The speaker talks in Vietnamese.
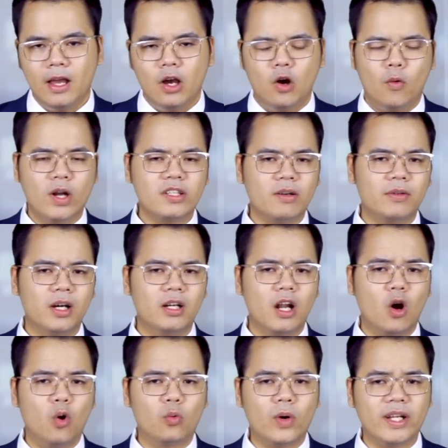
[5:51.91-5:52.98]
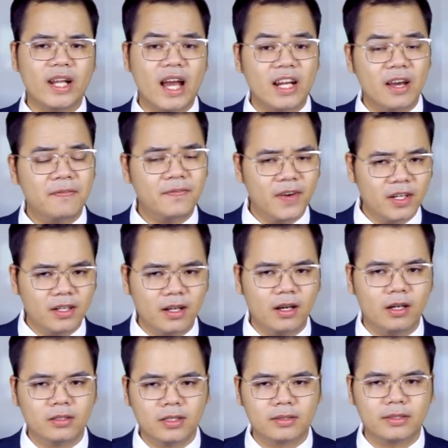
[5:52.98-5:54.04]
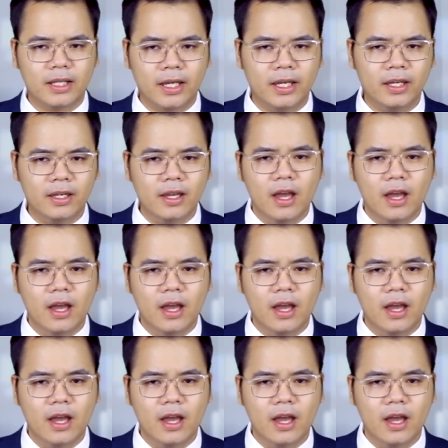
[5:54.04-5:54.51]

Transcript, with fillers: Quan trọng hơn là Ukraine đã phớt lờ thực tế,